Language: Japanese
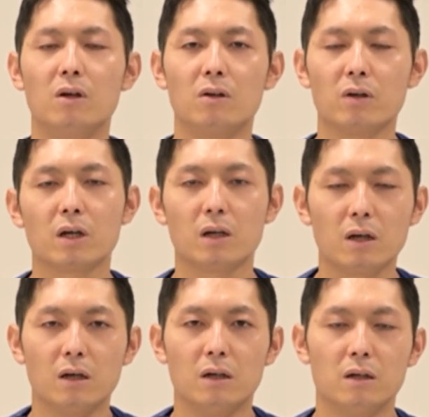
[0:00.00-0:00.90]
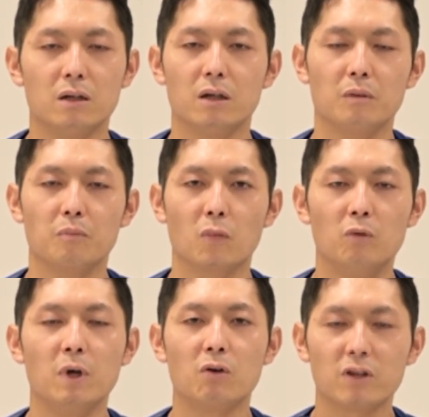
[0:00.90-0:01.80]
それから、えー、お
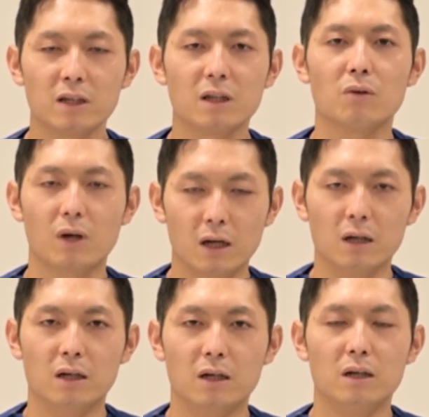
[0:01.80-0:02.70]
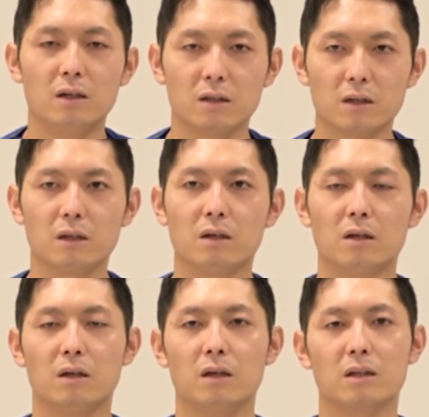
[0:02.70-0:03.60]
孫さんだとかで、
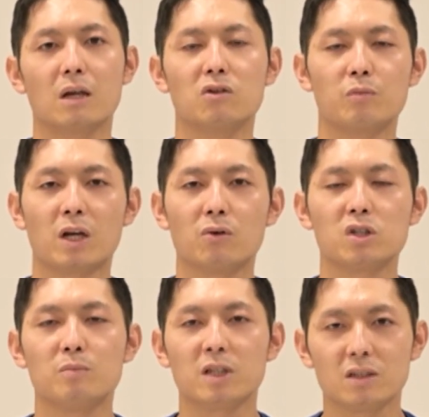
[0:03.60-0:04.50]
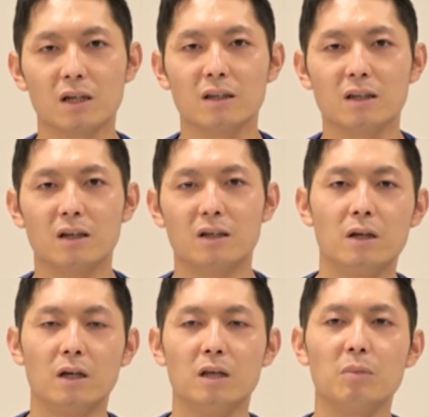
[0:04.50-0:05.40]
えー、誕生日会をしました、
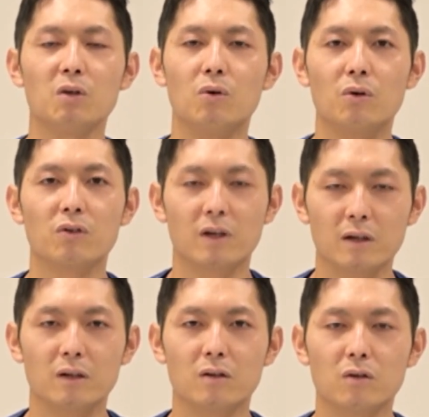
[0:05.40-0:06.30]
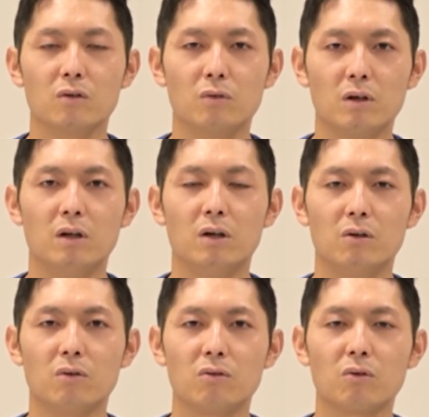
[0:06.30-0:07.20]
えー、今のお子さんっていうのは
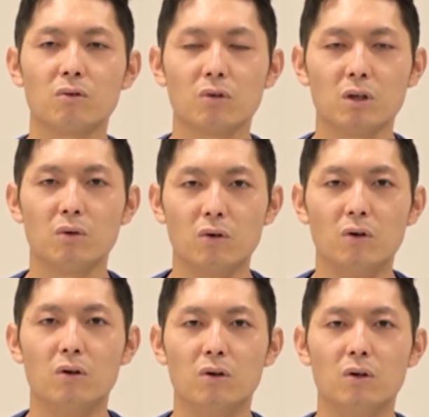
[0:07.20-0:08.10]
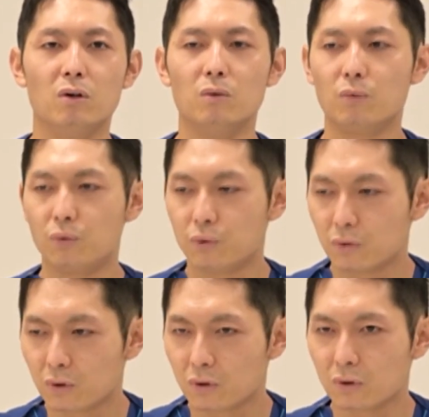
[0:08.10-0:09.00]
ろうそくの火をふっ
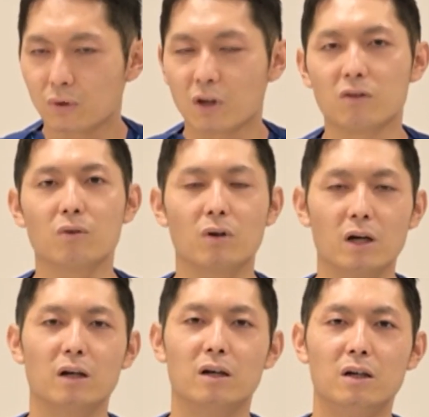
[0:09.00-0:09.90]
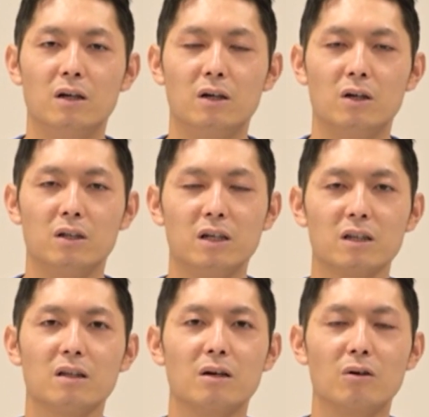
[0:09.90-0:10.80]
と消すのが苦
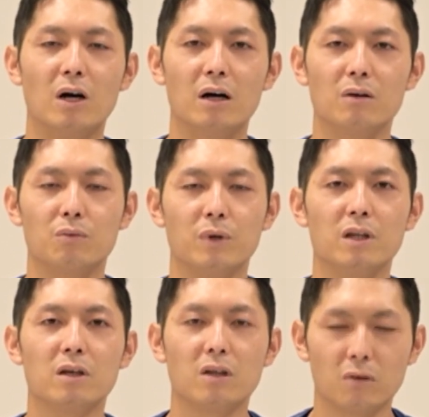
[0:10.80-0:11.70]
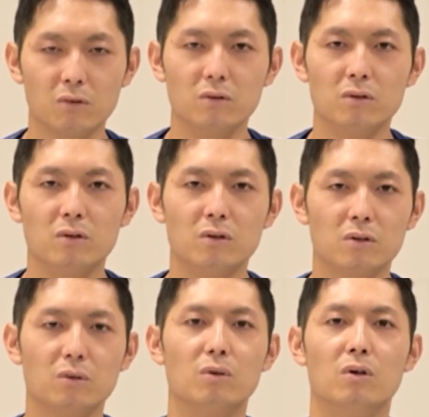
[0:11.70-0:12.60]
手な子が増えてきてる
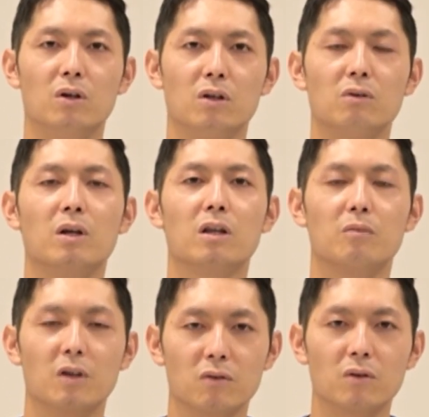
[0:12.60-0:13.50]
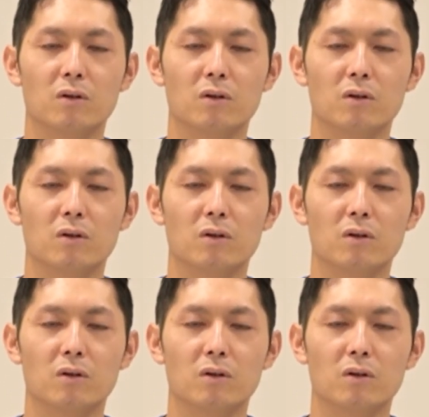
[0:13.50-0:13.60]
と言われてます